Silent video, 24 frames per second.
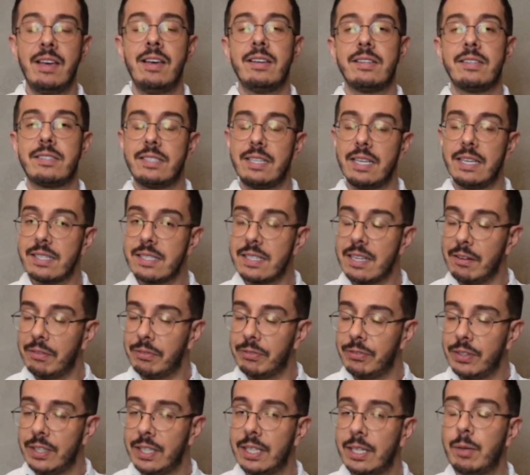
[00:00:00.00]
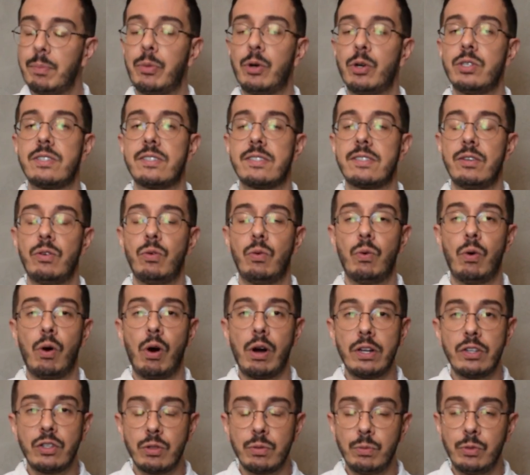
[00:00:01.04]
sexta-feira pode ser um
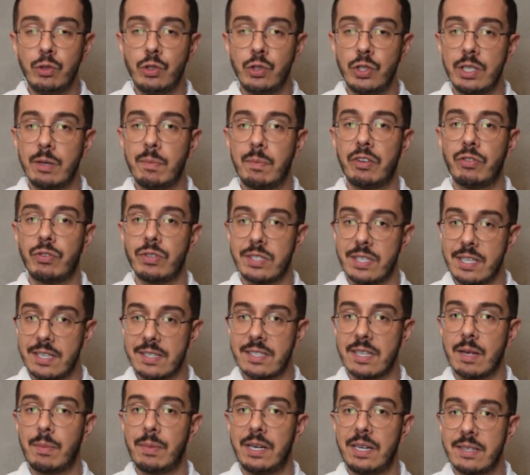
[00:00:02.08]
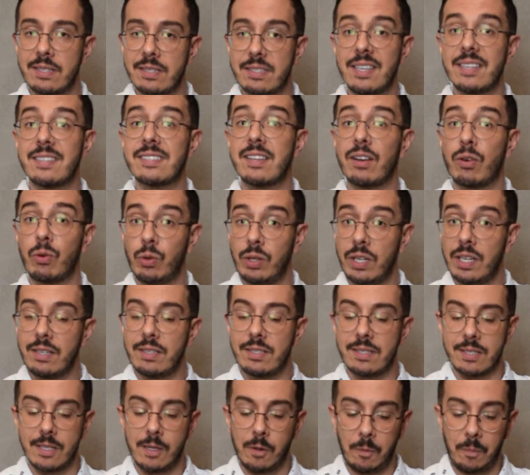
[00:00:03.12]
ótimo dia para você estabelecer essa
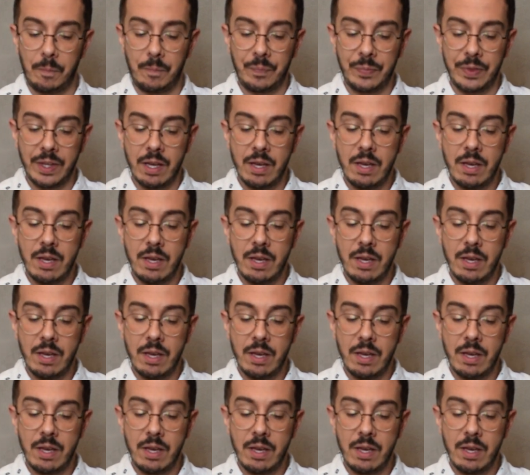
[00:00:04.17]
conexão.